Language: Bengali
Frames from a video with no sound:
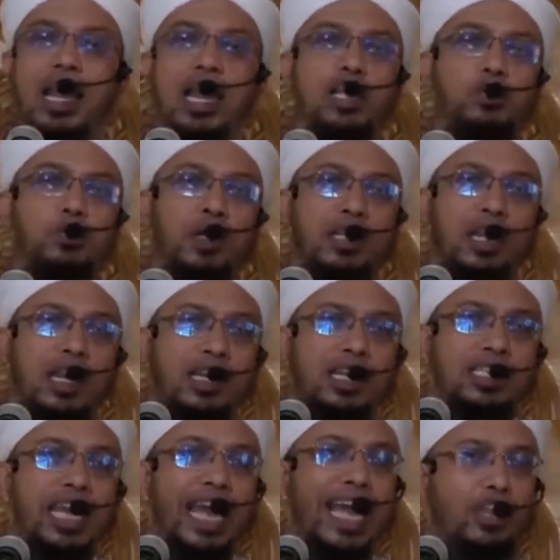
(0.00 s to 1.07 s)
আল্লাহ সুমাতার
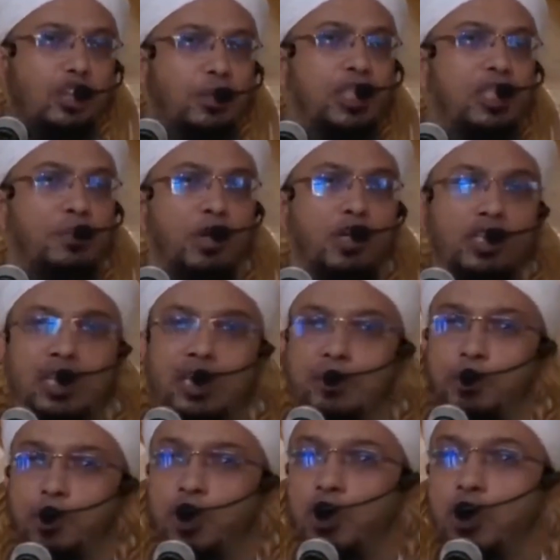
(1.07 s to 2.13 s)
কাছে এত বেশি
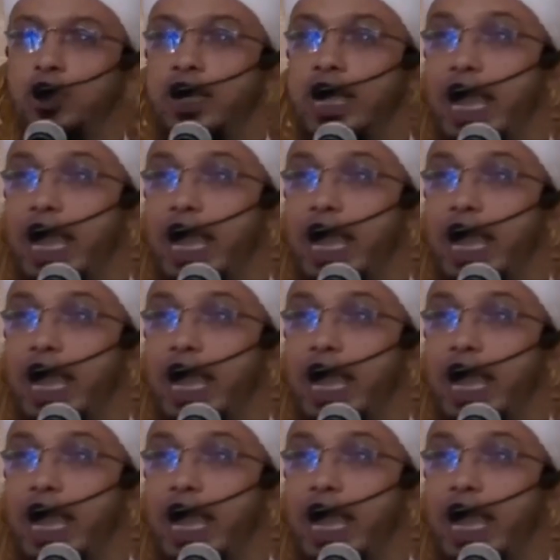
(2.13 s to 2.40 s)
মর্যাদাপূর্ণ